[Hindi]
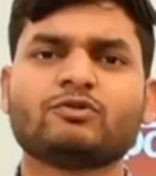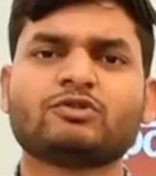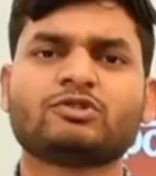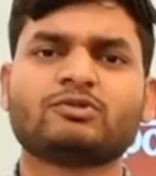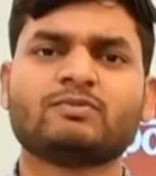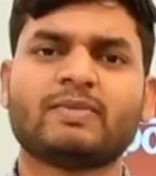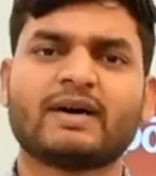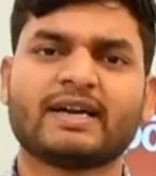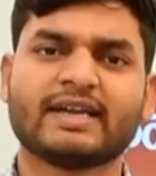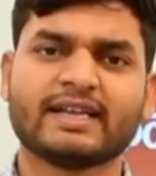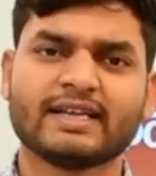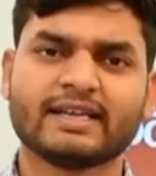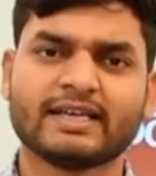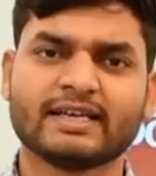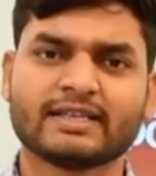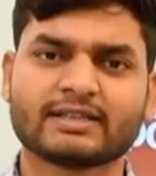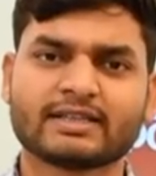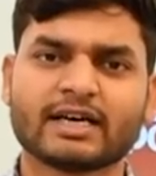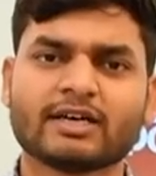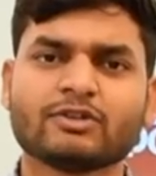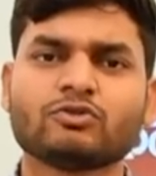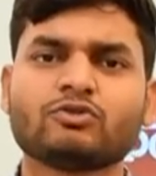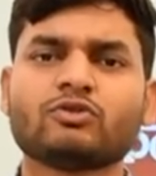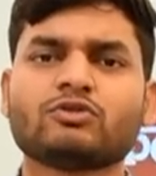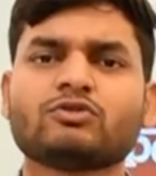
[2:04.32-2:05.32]
कुछ बड़े
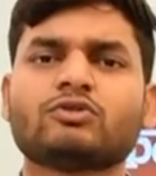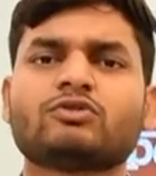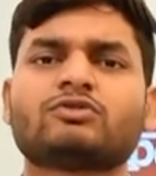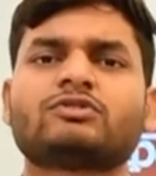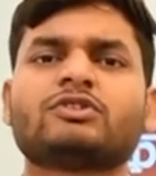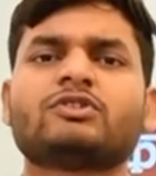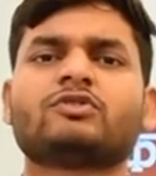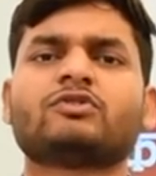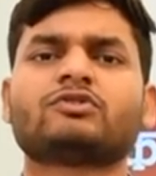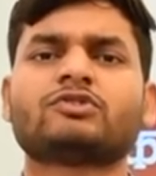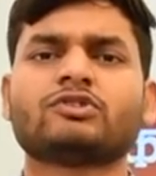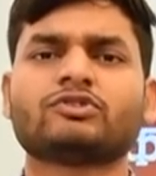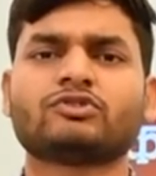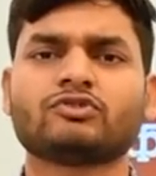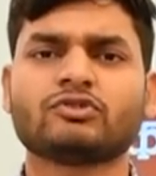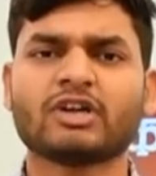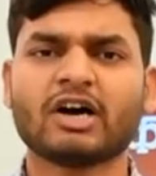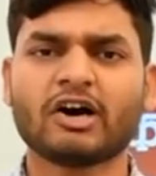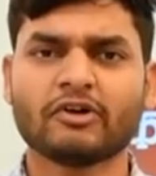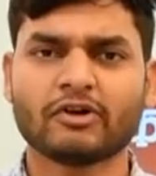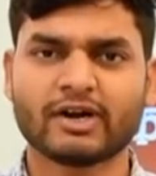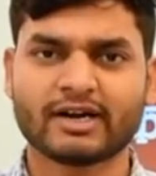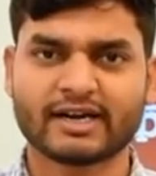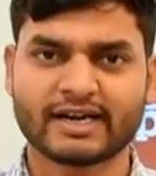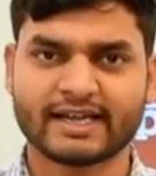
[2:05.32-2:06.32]
नेता दो दो सीटों से
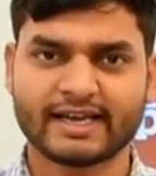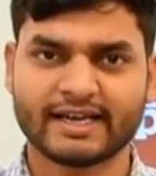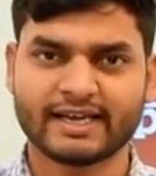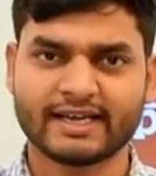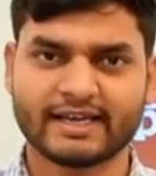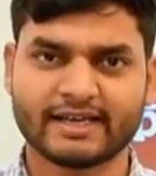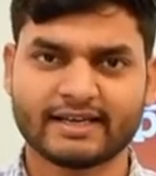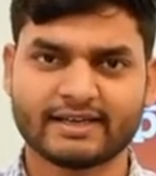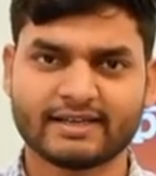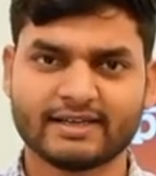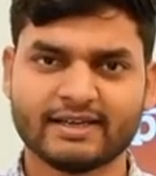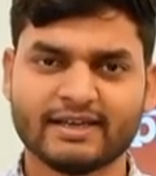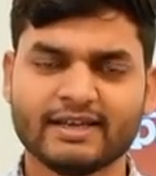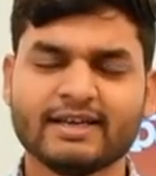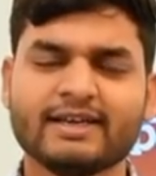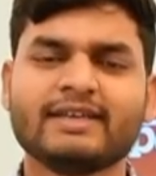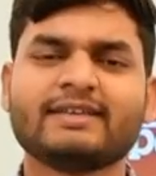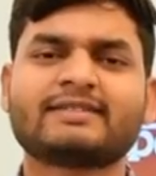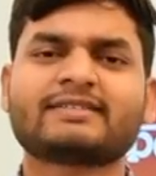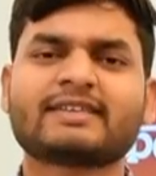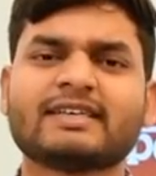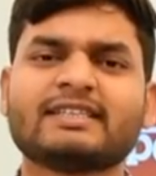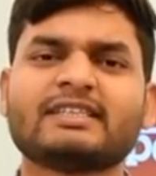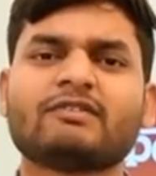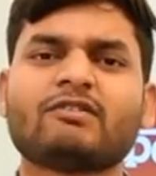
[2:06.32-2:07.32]
चुनाव लड़ रहे हैं
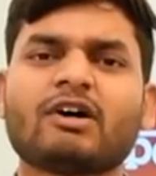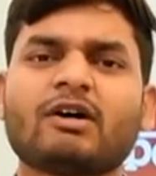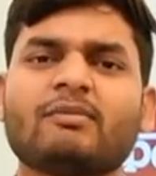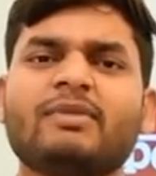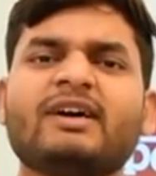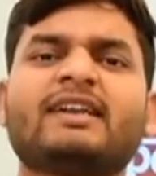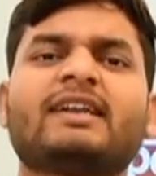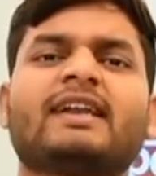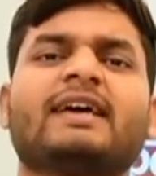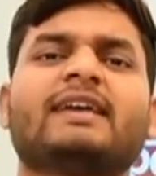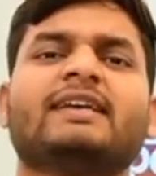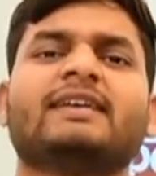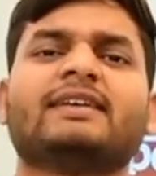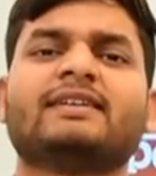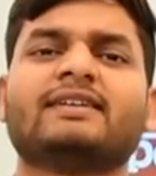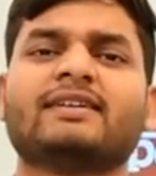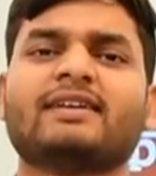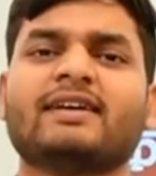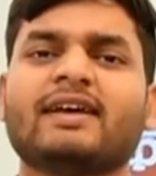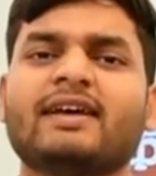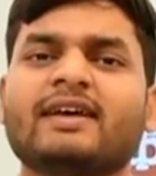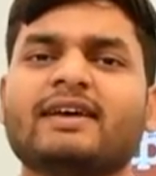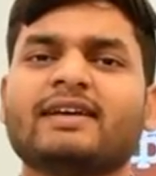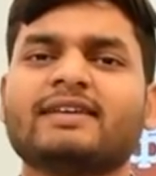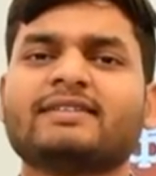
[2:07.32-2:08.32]
इसका जवाब है नहीं
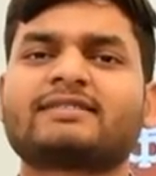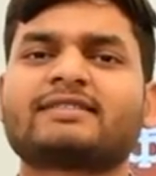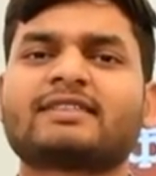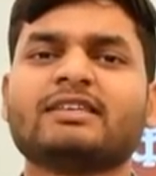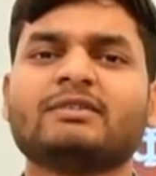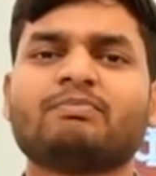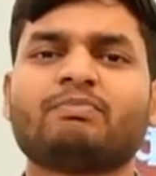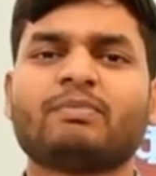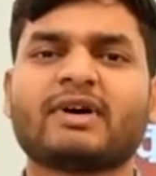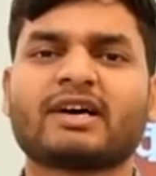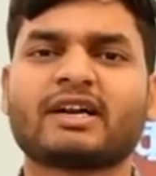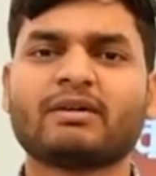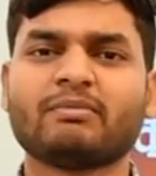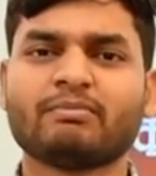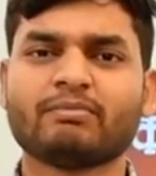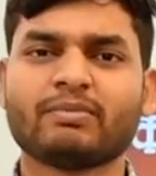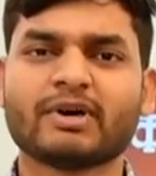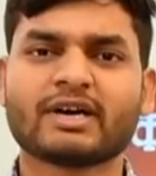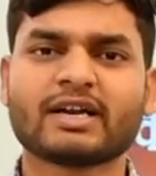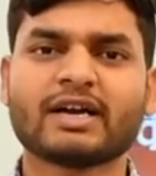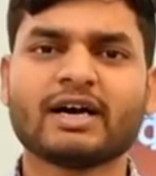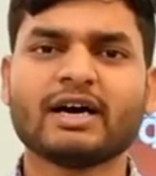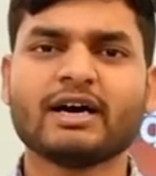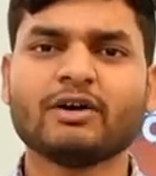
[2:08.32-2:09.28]
इसकी परंपरा